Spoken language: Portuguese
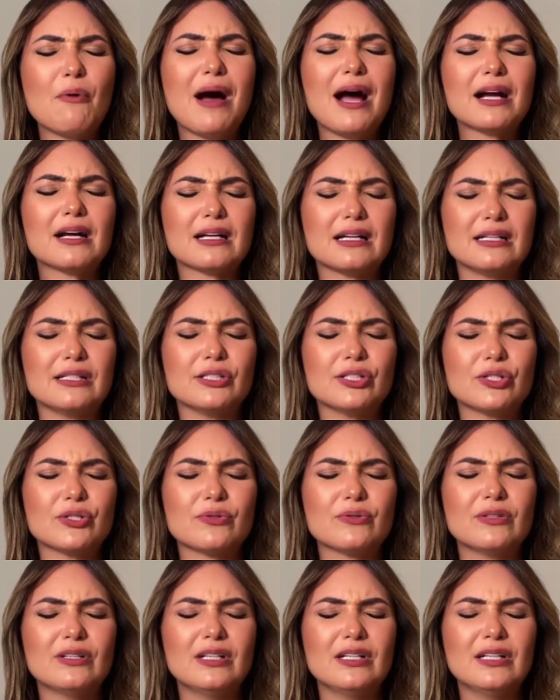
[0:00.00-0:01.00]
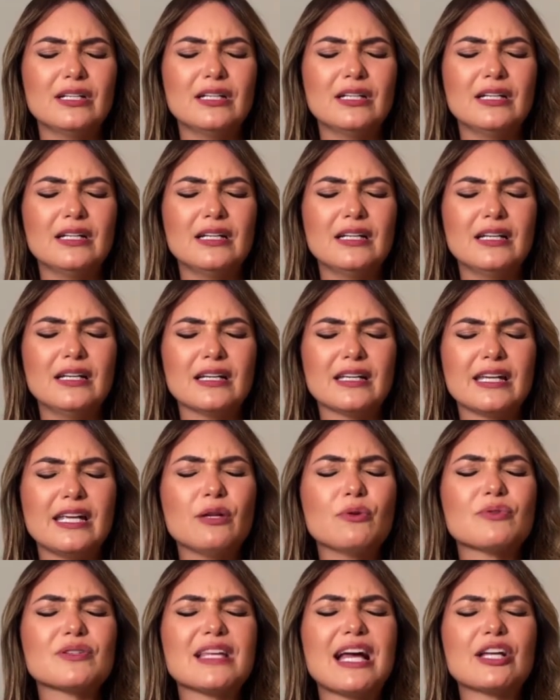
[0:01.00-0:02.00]
Arcanjo que
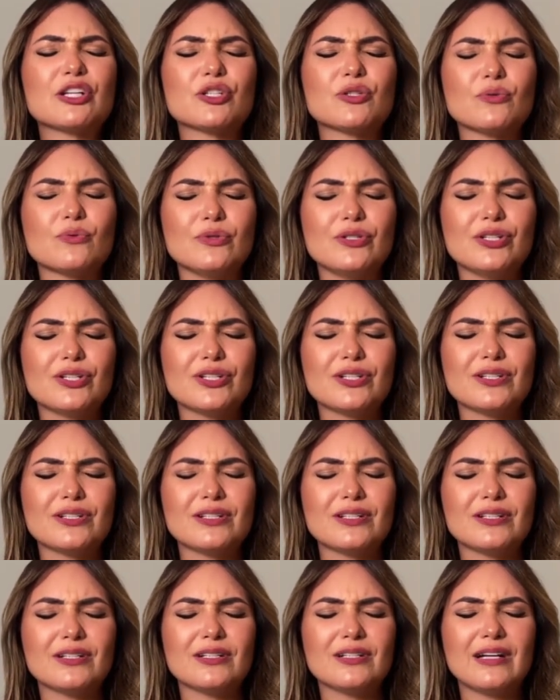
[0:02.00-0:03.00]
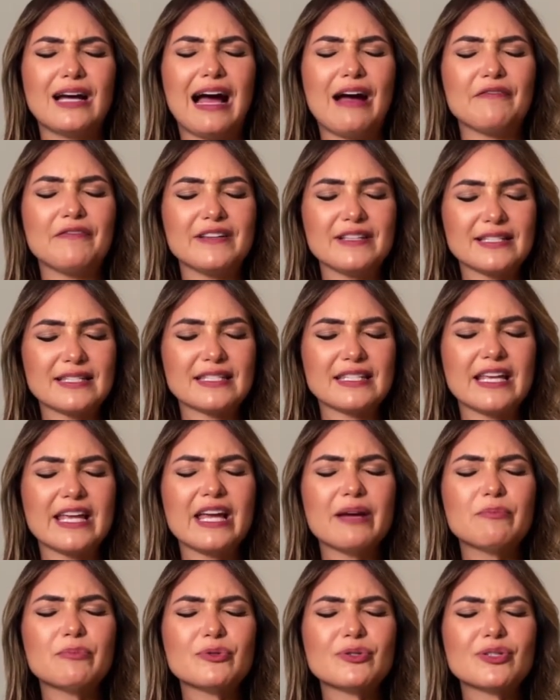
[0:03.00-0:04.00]
nos ajude a
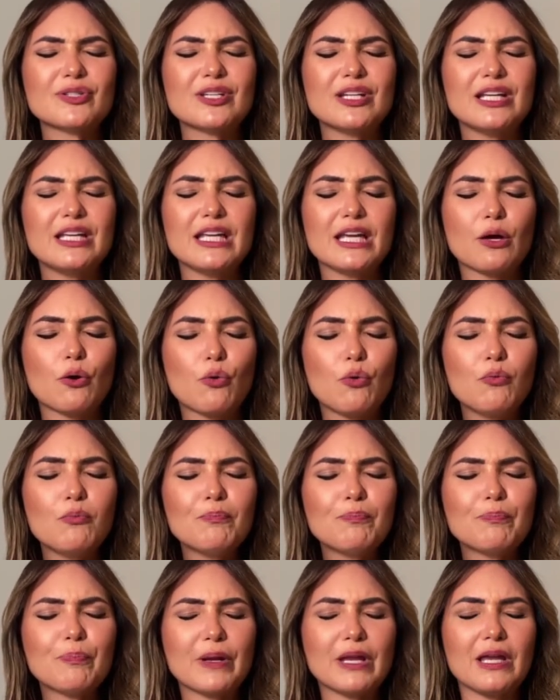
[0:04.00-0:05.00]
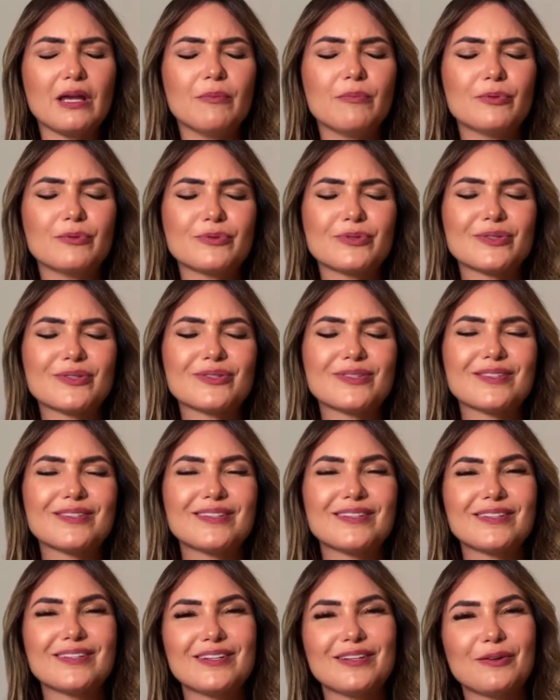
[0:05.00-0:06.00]
vencermos e cumprirmos
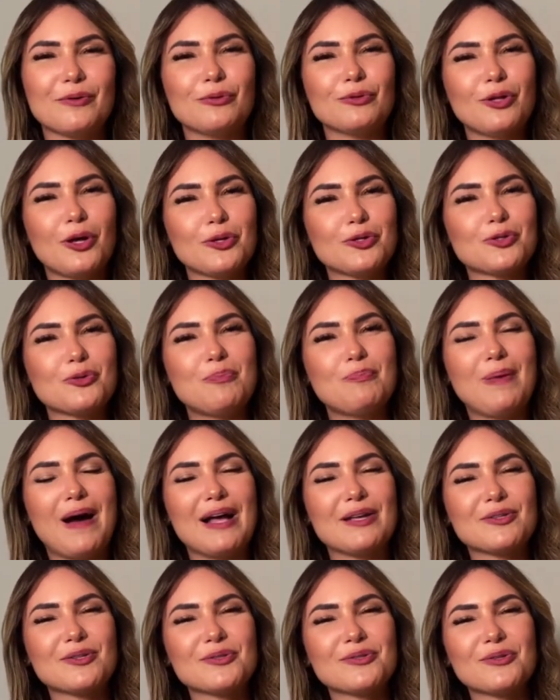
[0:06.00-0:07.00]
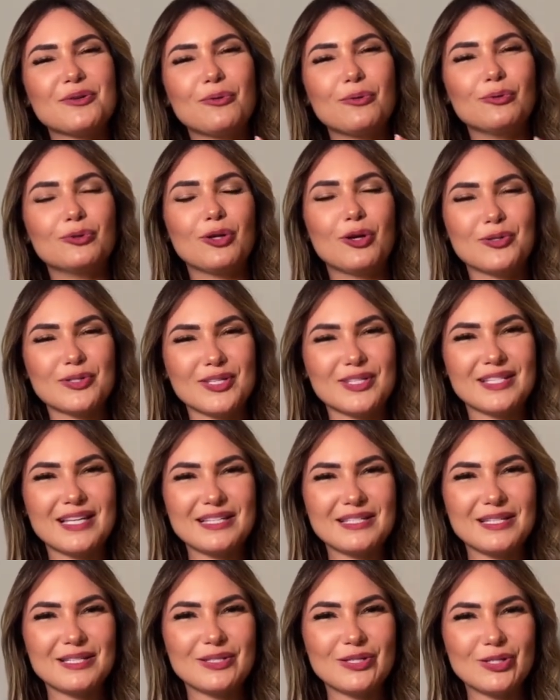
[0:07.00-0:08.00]
o nosso passo, o nosso
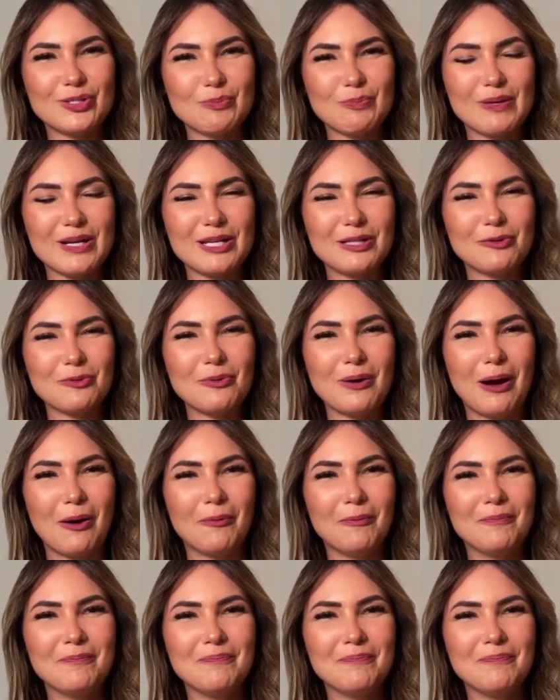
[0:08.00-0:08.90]
exercício espiritual.